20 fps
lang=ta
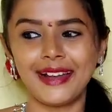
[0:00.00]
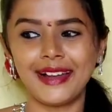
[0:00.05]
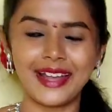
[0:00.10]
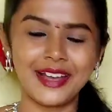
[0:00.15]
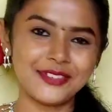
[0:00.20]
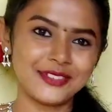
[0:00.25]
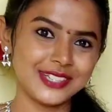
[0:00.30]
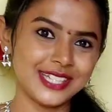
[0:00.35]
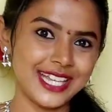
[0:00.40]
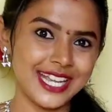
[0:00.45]

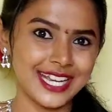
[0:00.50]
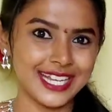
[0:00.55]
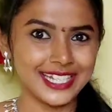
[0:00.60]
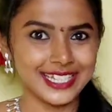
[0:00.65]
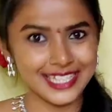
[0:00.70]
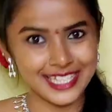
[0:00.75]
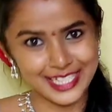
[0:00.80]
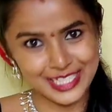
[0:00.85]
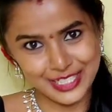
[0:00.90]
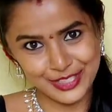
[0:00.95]
ஆனால் வந்து
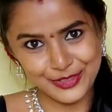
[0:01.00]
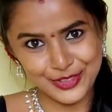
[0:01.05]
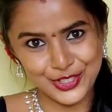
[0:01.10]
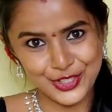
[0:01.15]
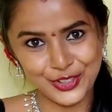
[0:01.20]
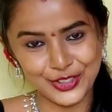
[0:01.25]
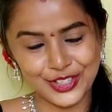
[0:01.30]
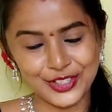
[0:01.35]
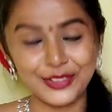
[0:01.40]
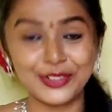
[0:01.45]
எனக்கு தெரிஞ்ச
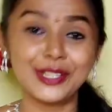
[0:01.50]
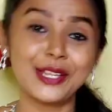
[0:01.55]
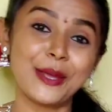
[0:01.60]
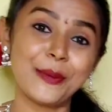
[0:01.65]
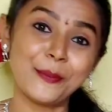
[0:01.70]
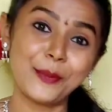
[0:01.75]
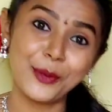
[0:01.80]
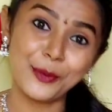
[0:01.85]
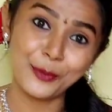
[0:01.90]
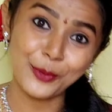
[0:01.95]
விஷயத்த வந்து
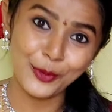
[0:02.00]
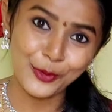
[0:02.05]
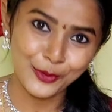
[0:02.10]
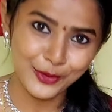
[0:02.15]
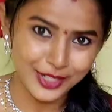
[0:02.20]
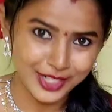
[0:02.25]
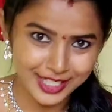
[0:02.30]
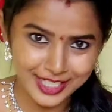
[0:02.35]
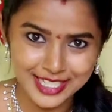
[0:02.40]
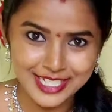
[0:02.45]
எப்பயும் போல்
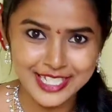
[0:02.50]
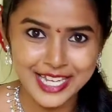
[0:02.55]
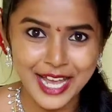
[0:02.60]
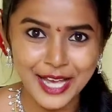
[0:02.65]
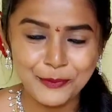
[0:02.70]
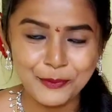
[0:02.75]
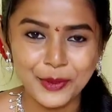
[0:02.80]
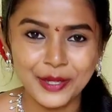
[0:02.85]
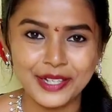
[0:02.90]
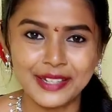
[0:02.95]
உங்ககிட்ட
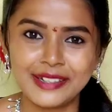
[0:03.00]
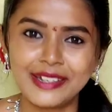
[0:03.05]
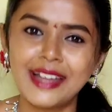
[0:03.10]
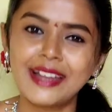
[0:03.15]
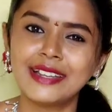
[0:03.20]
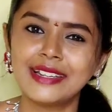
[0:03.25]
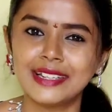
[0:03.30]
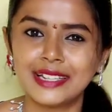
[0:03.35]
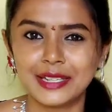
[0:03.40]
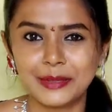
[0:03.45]
ஷேர்
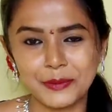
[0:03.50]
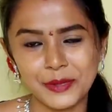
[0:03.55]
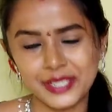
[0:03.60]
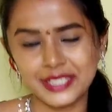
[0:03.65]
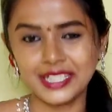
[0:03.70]
பண்ணிட்டேன் இன்றைக்கி